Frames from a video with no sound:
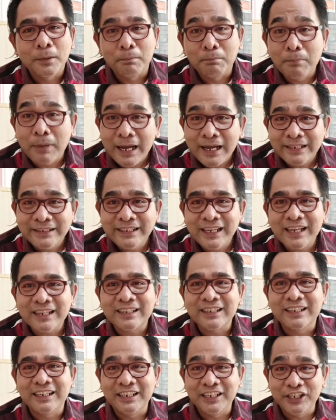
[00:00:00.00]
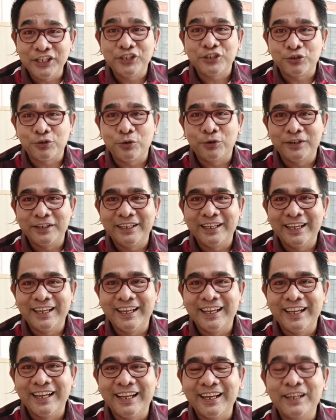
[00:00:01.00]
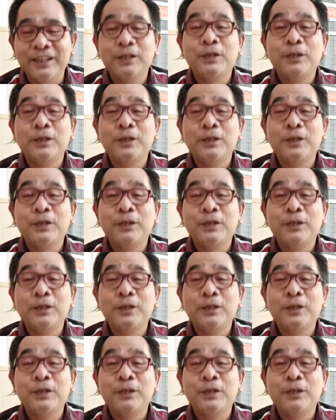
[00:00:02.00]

banyak diskonnya.